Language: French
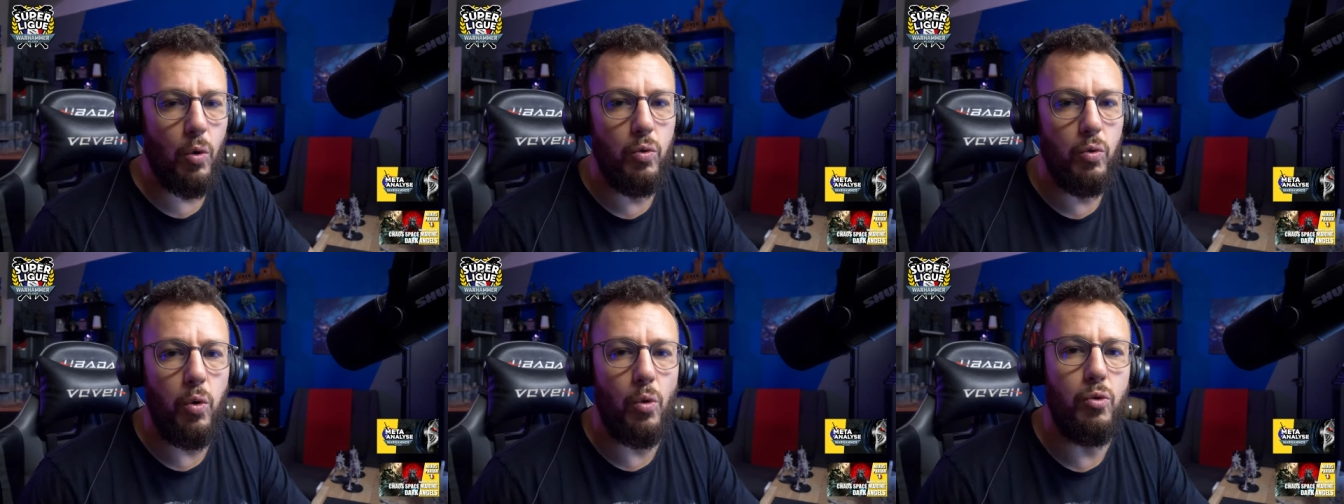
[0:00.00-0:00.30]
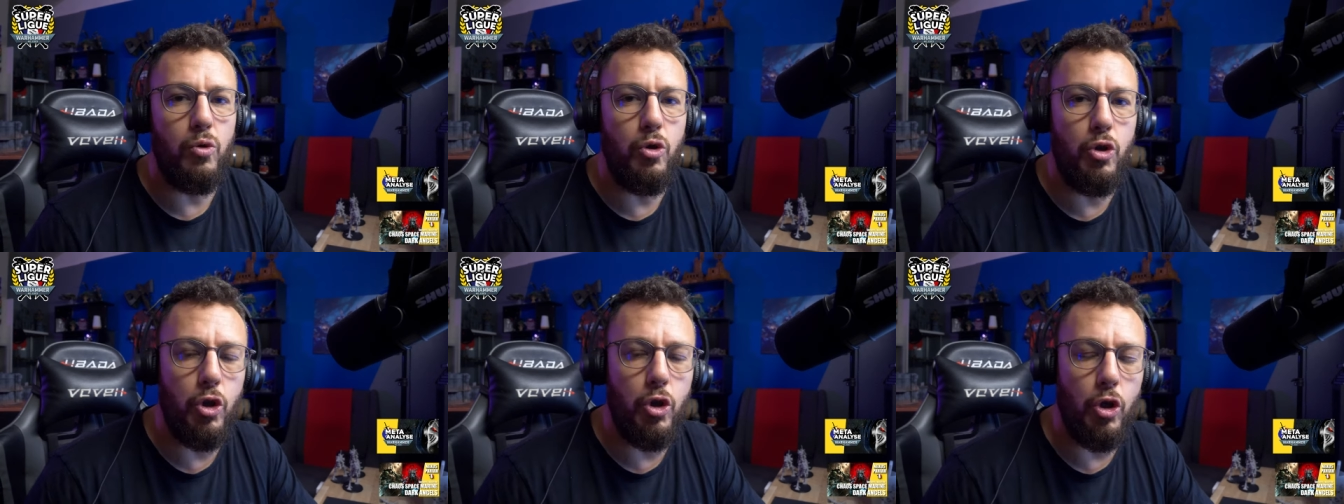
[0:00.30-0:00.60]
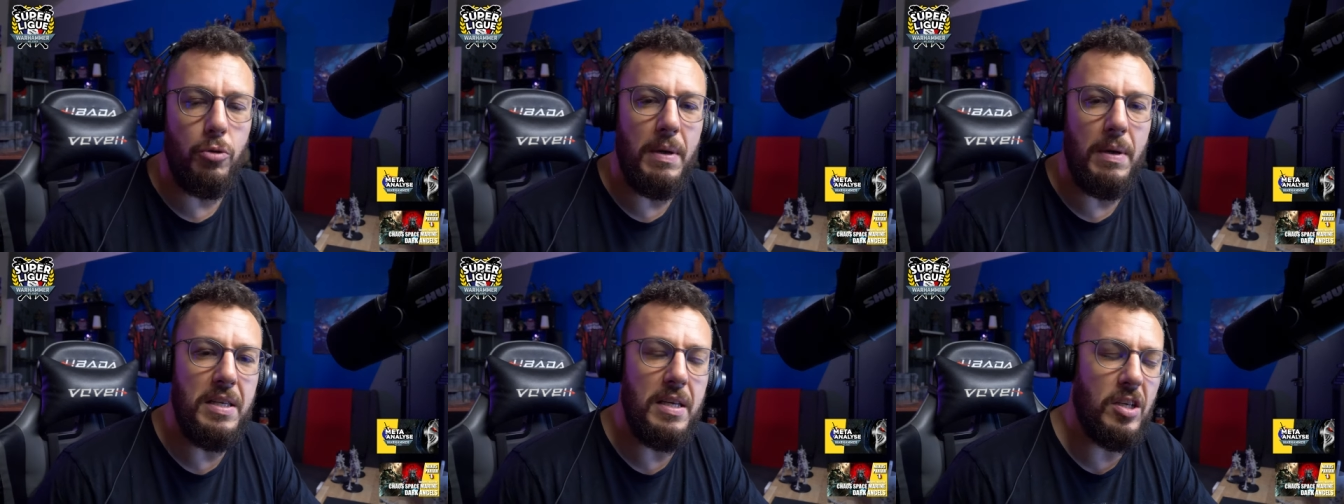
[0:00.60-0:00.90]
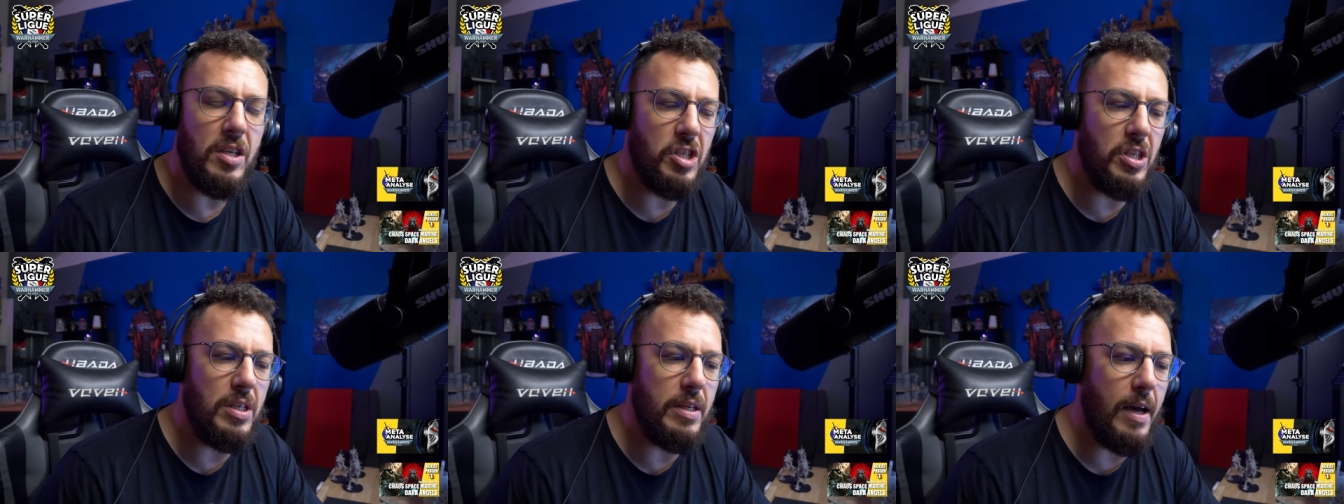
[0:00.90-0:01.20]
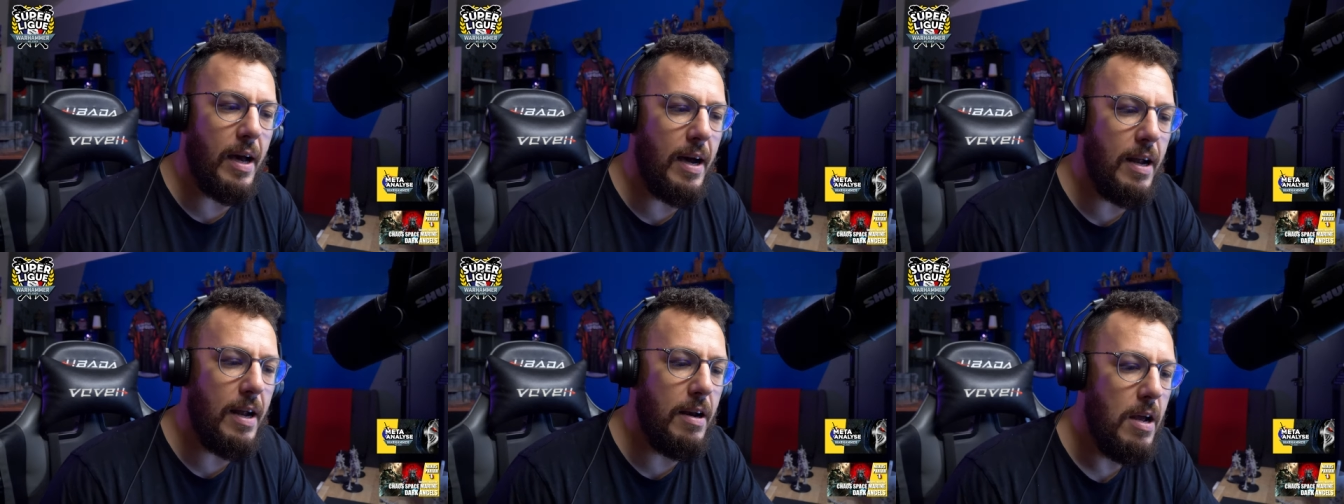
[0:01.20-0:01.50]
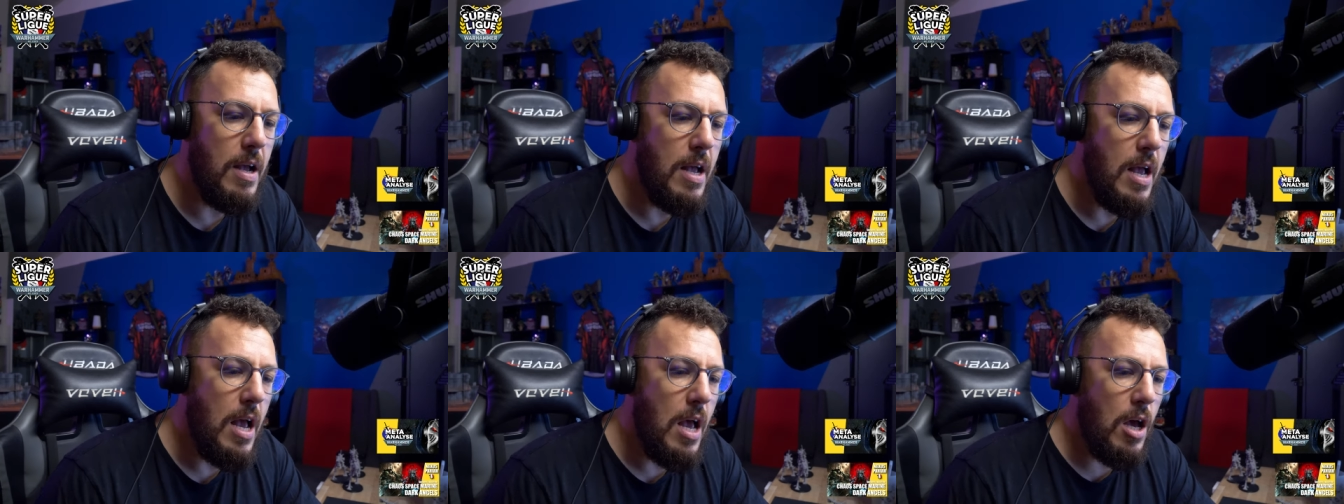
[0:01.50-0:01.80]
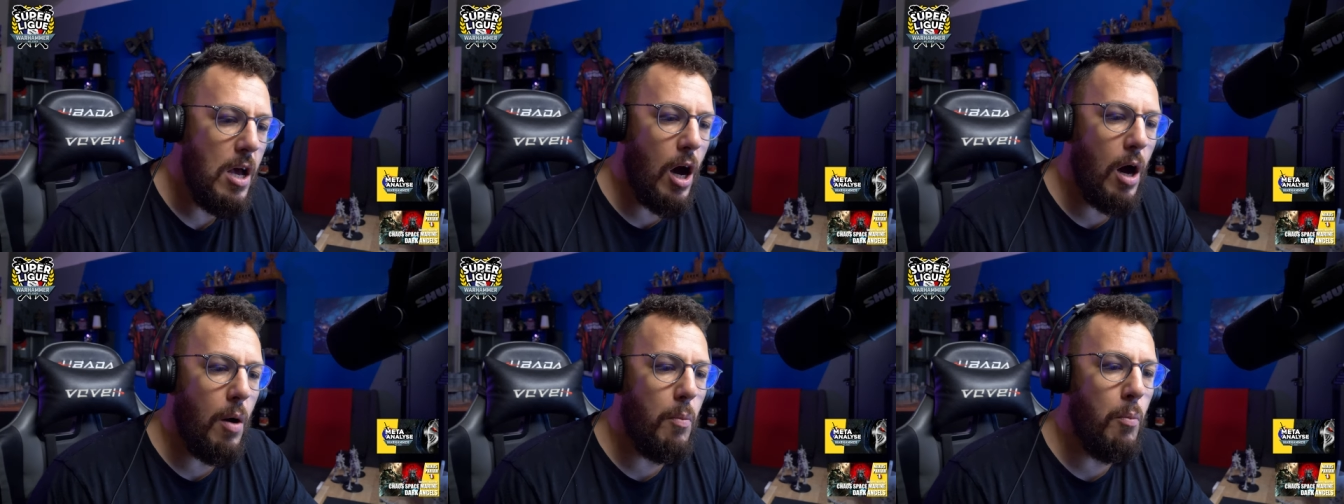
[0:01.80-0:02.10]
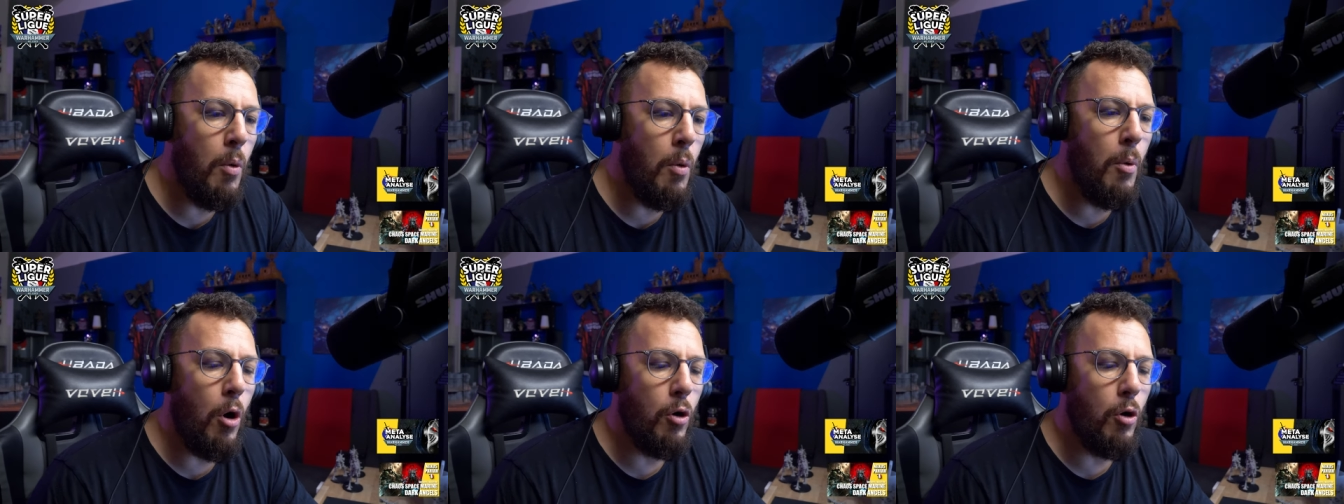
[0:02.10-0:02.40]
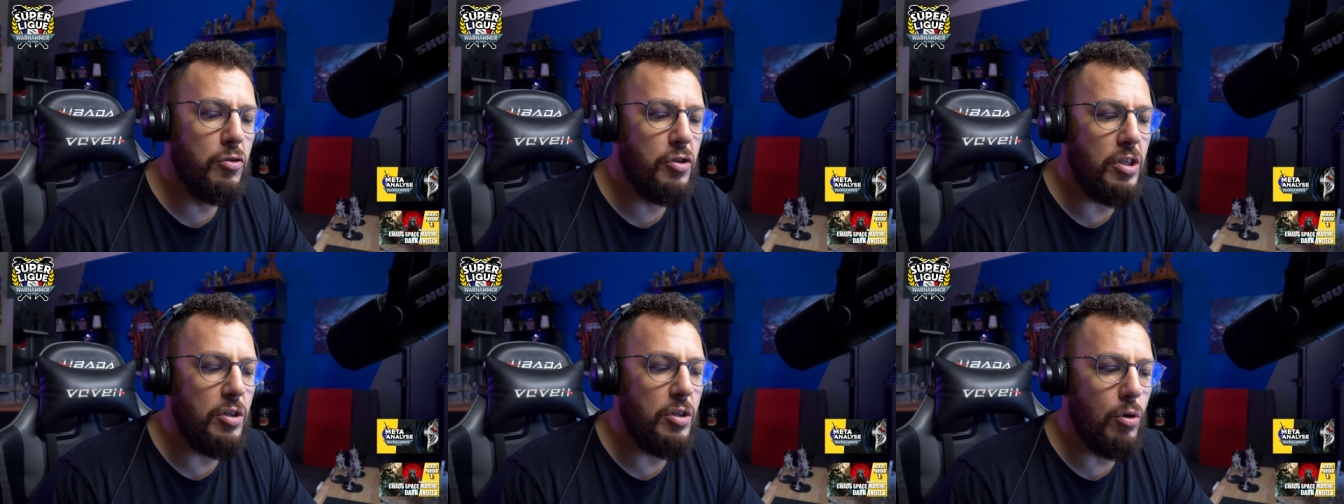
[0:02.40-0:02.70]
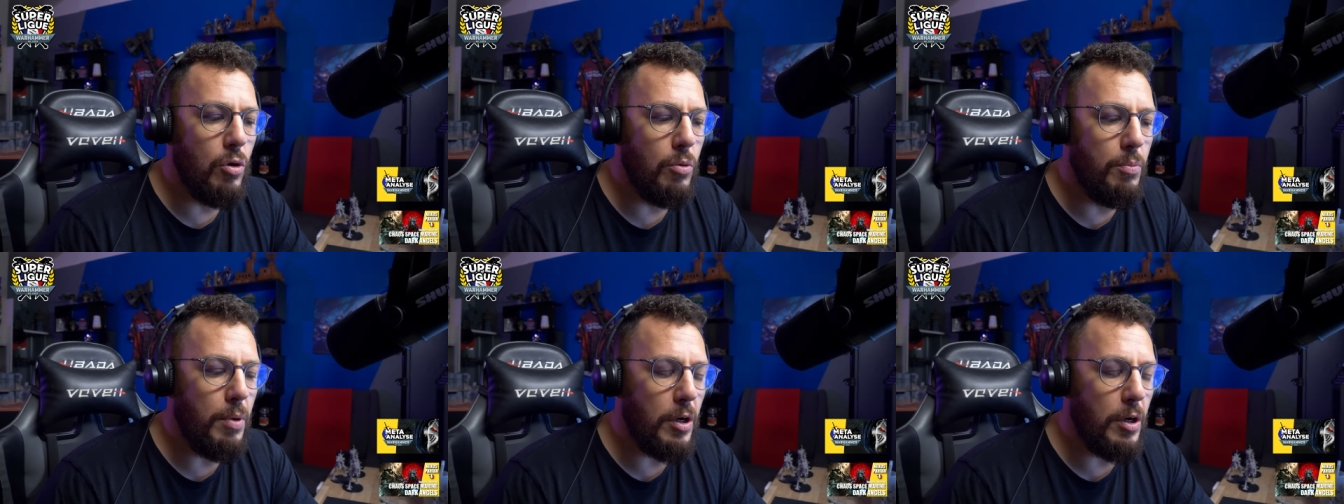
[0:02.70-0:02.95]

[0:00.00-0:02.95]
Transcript: autour du jeu de manière générale. Un moment aussi de...